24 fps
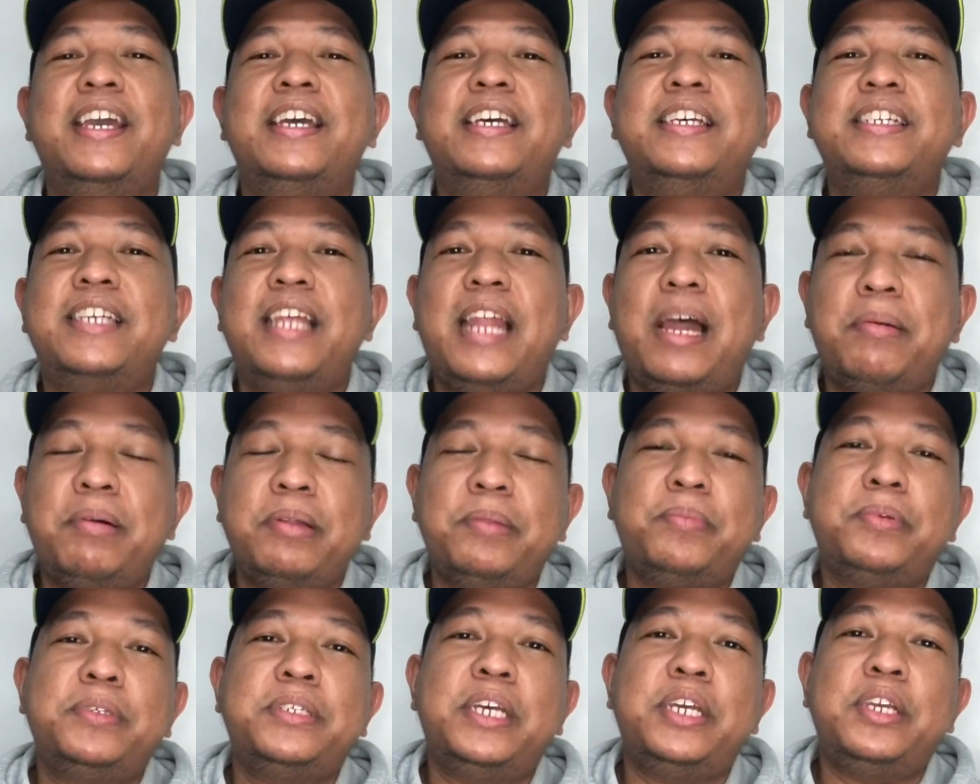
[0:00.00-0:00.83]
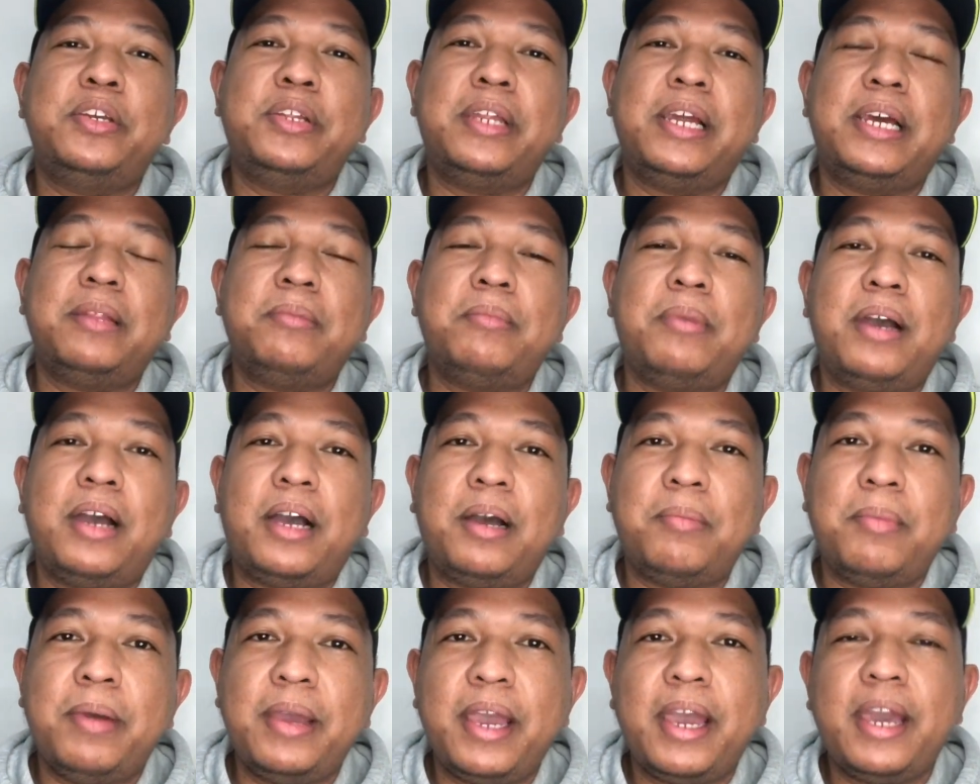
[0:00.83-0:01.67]
Salamat po sa inyong lahat mga
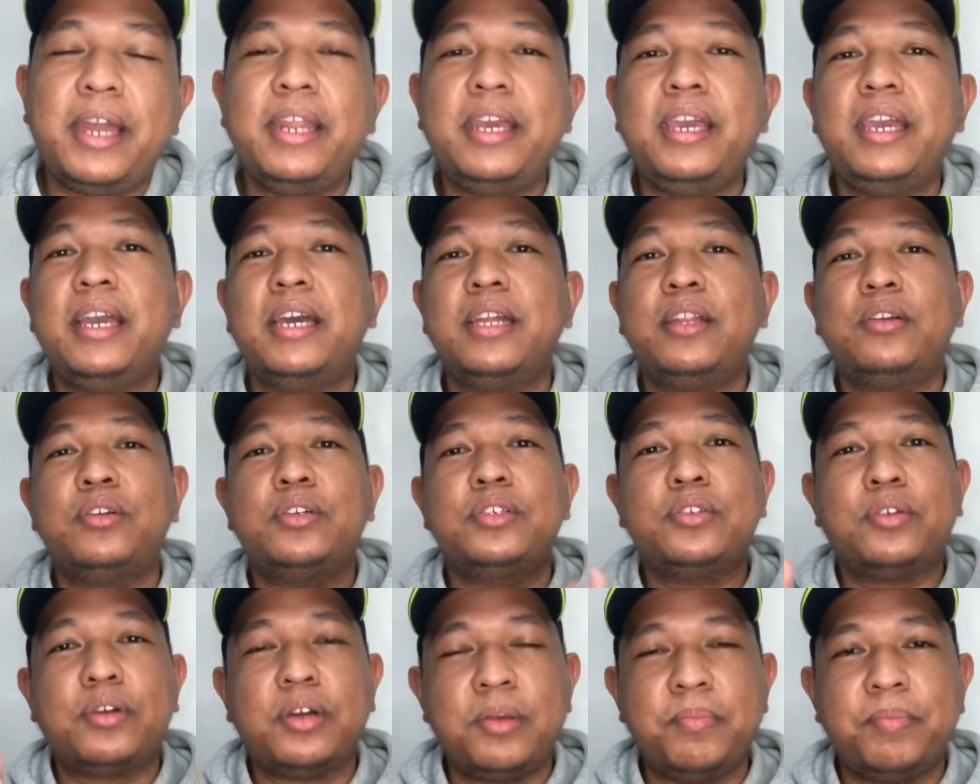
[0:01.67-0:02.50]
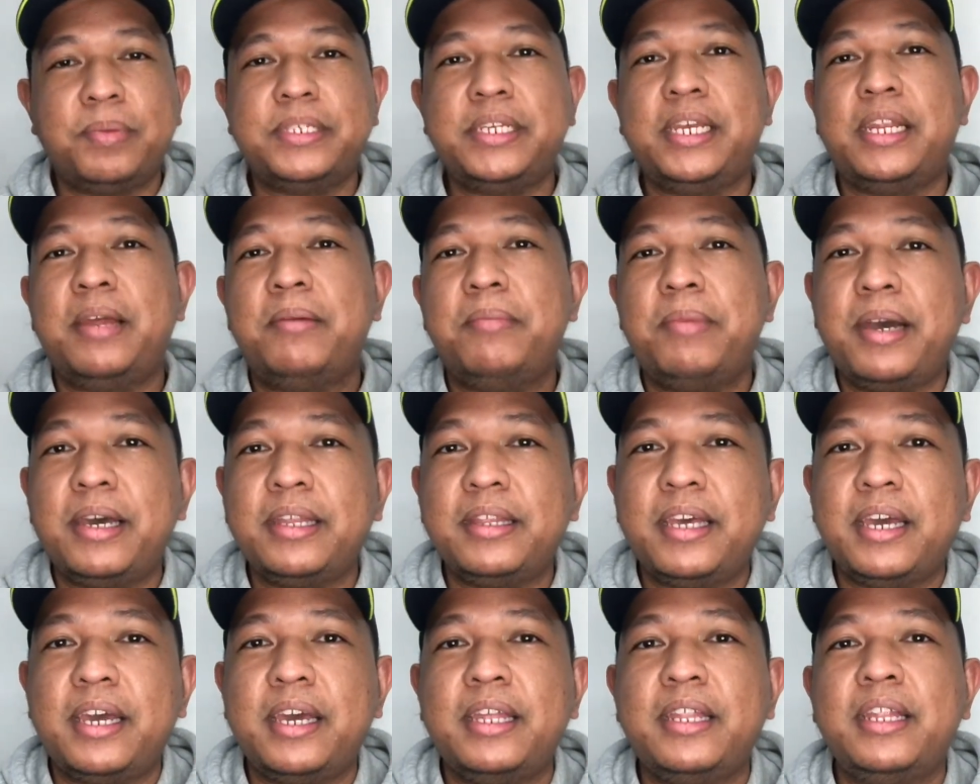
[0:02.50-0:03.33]
kabayani at gusto ko rin
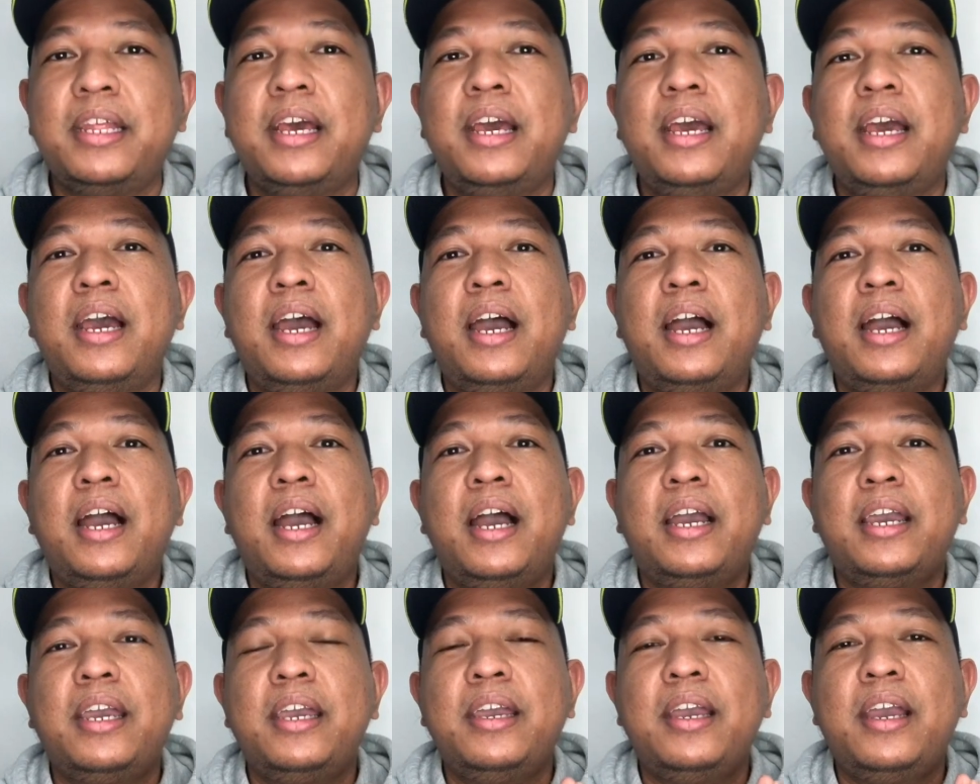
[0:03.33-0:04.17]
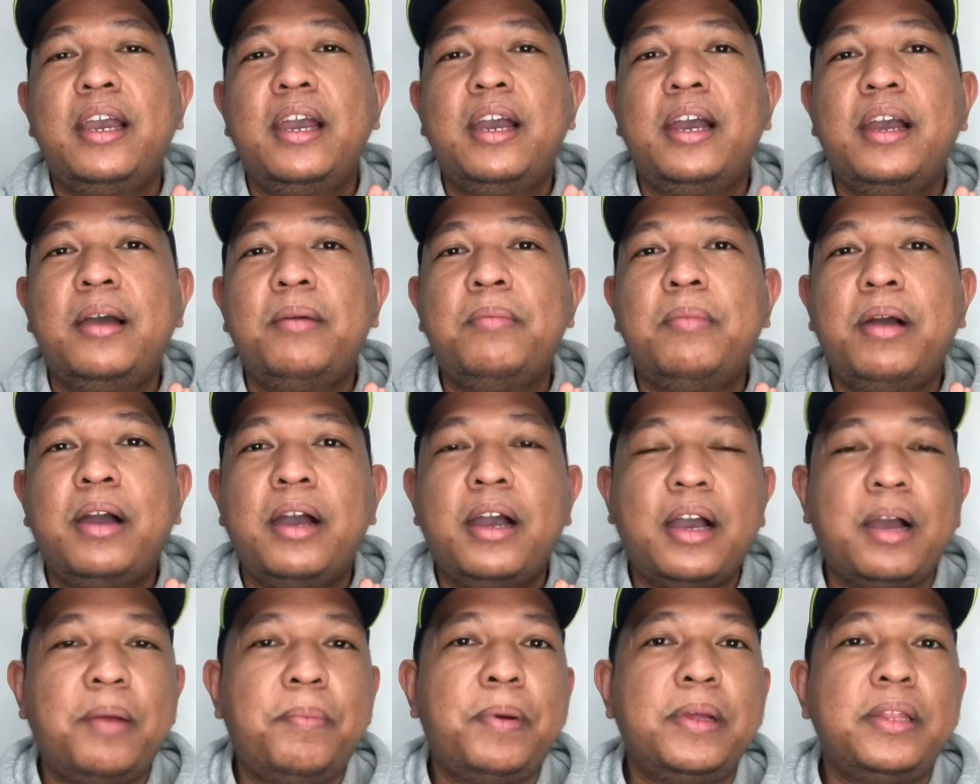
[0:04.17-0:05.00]
pasalamatan ang aking uh, mga
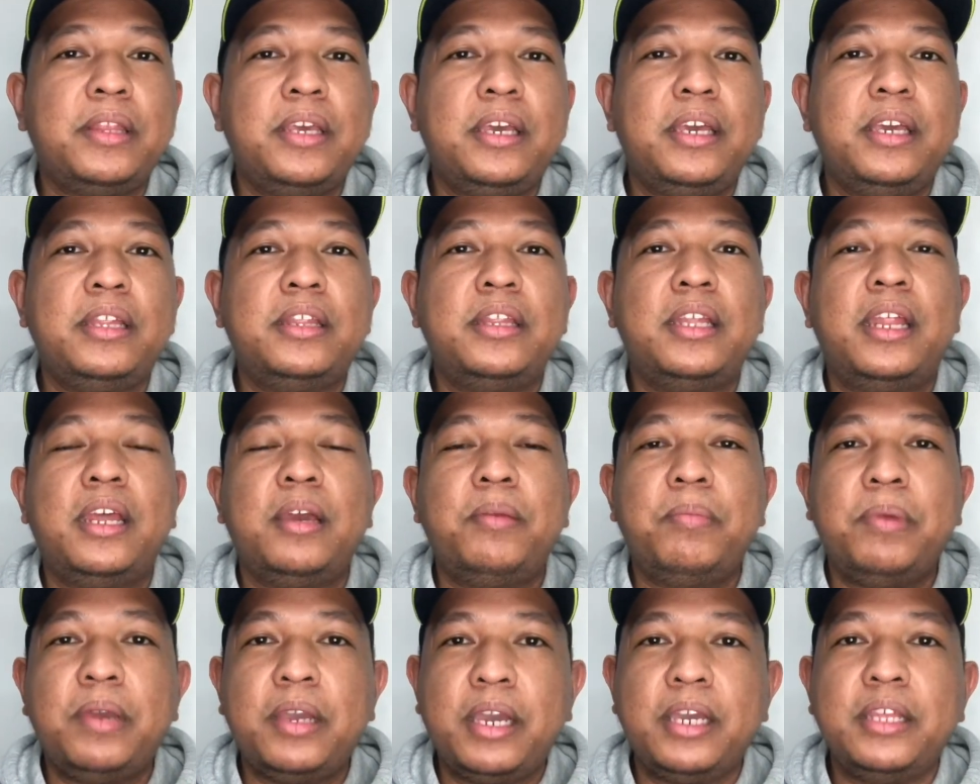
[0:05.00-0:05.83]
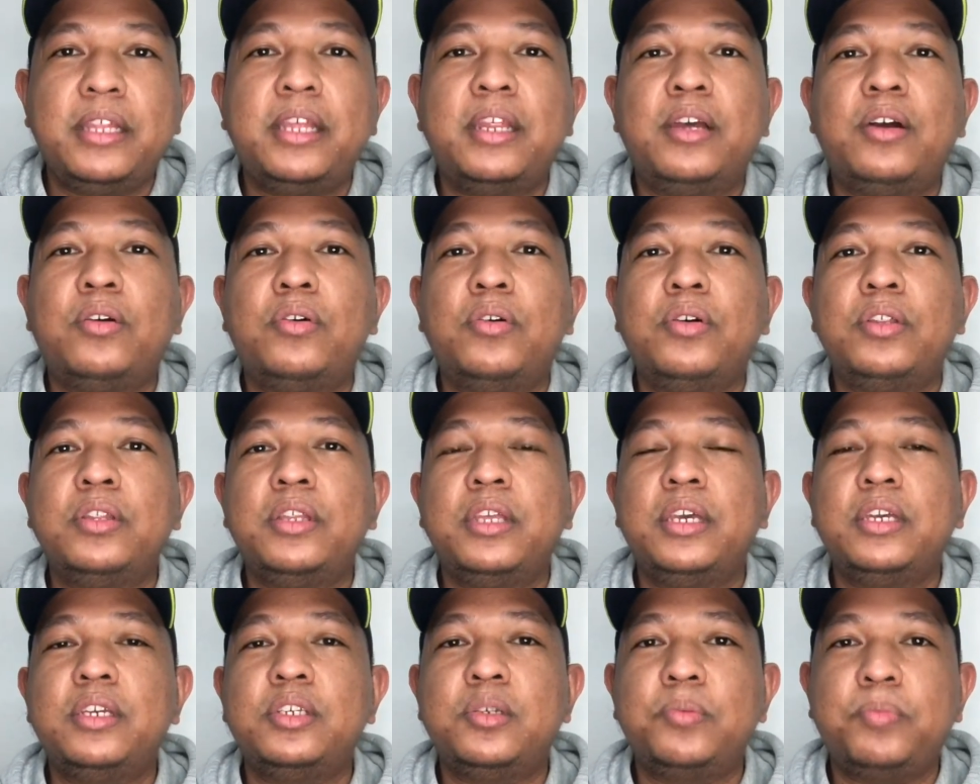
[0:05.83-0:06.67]
kapatid na nagbigay din ng
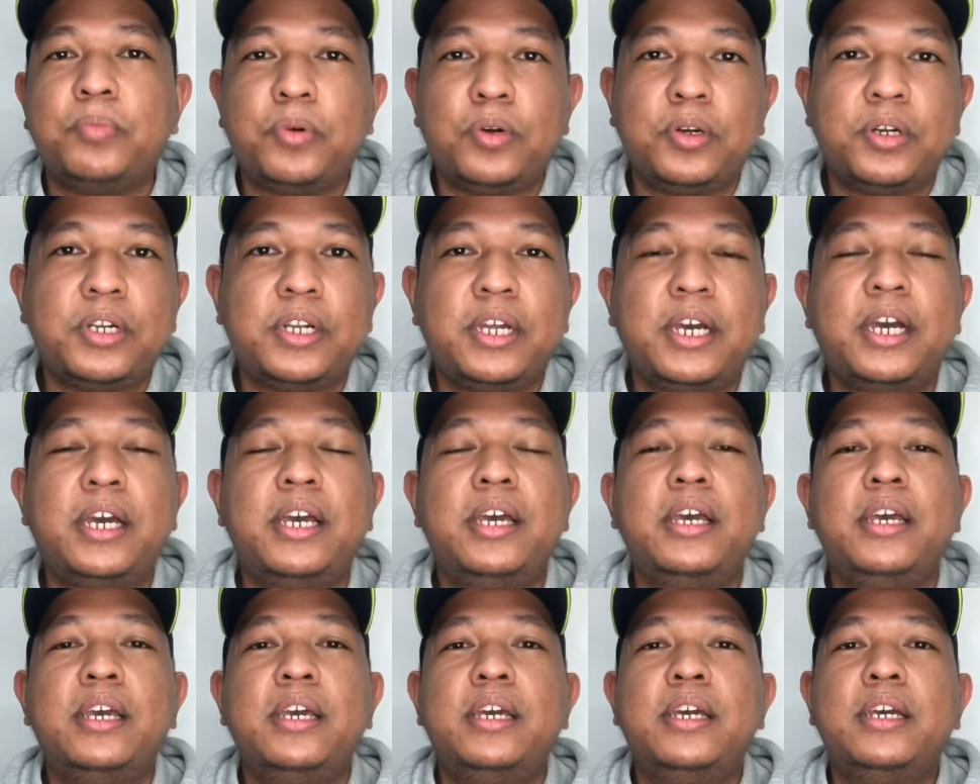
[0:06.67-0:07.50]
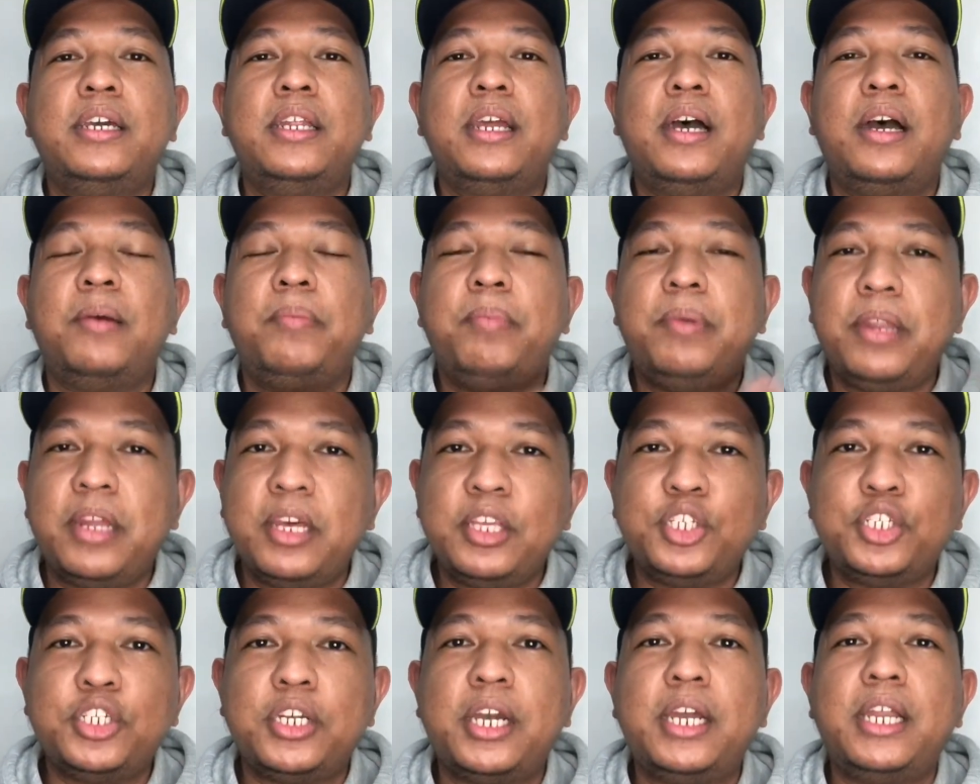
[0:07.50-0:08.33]
konting suporta na
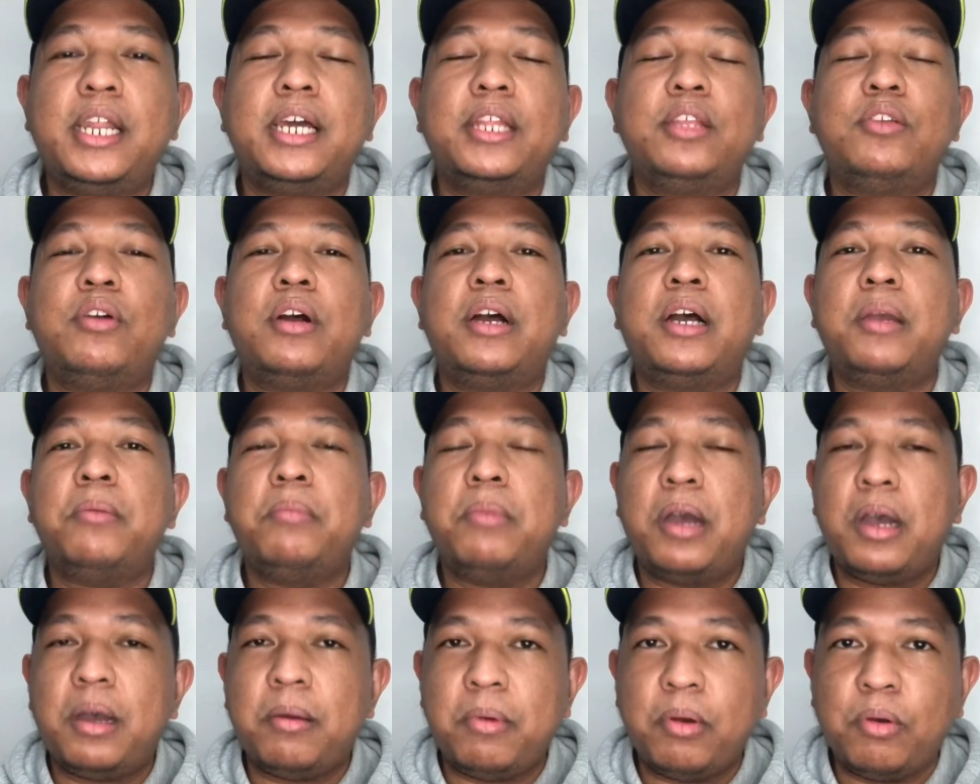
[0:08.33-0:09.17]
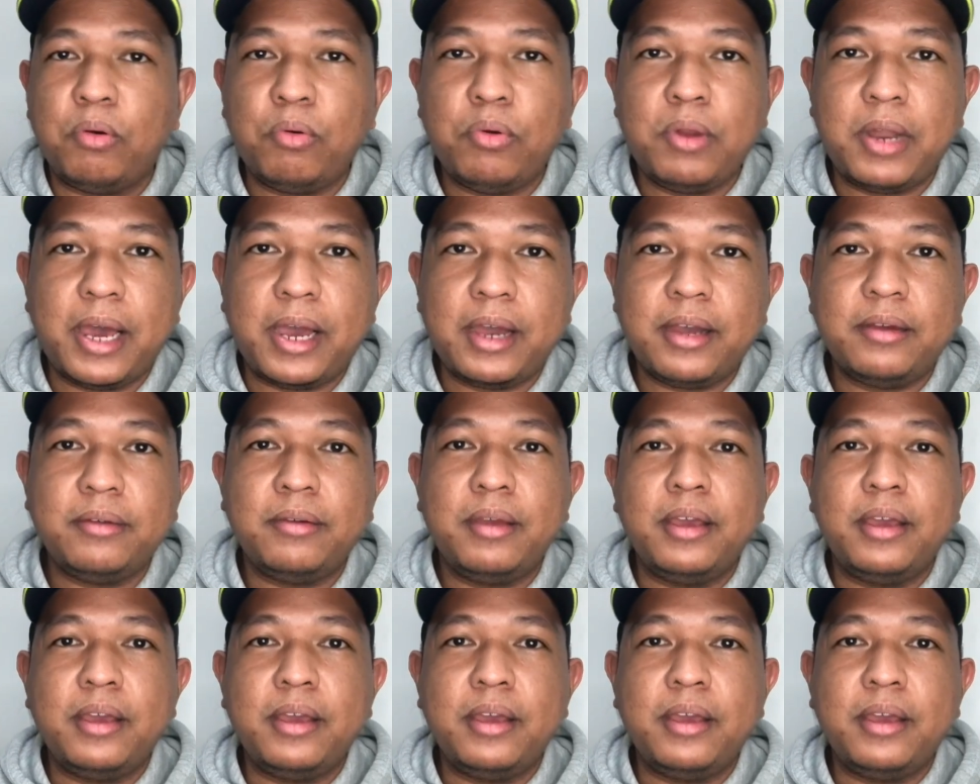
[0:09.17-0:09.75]
financial at yung aking mga magulang